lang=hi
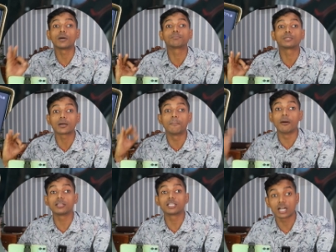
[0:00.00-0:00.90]
कब तक
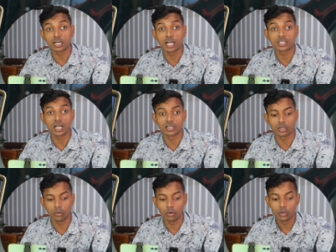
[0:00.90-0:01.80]
बंद रखना चाहते
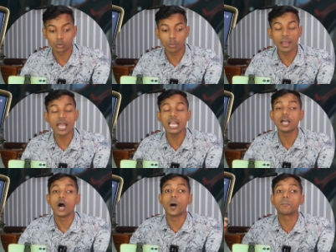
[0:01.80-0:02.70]
हो तो मैं
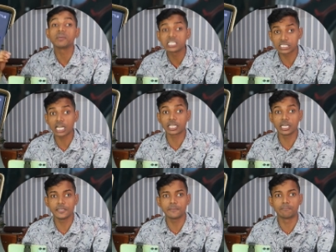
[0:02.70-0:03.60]
हमेशा के
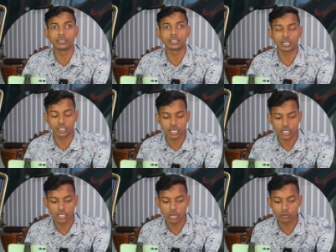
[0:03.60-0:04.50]
लिए बंद रखना
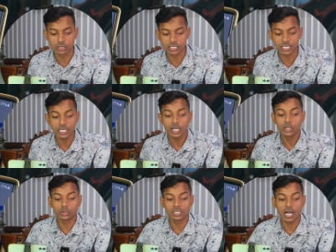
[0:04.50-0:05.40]
चाहता हूँ इसे
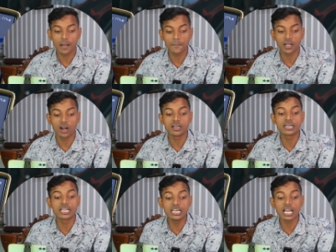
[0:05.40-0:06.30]
तो यहाँ पे
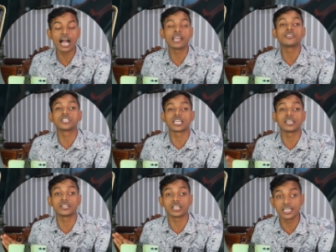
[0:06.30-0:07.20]
अनटिल आई
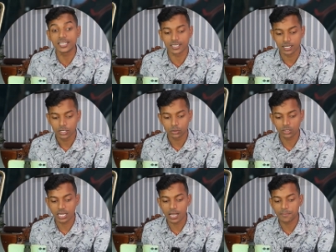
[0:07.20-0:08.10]
चेंज इट तो
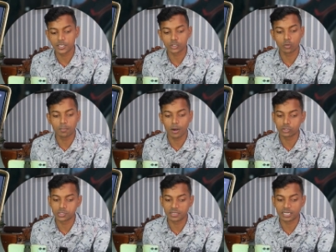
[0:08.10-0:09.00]
यहाँ पे इसको
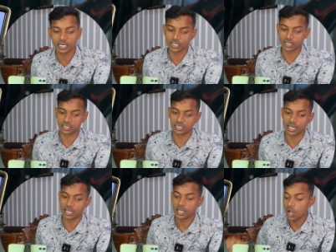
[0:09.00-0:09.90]
पाउस पे क्लिक कर देना
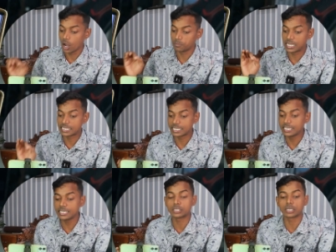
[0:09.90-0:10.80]
है अब जैसे ही
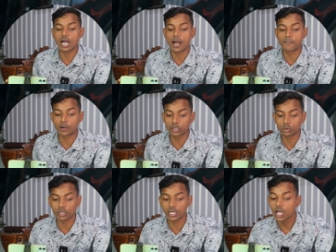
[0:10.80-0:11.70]
इतना आप कर
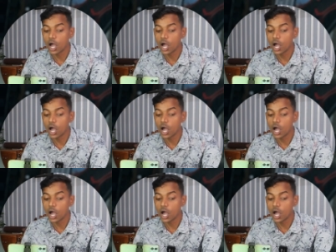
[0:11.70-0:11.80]
दोगे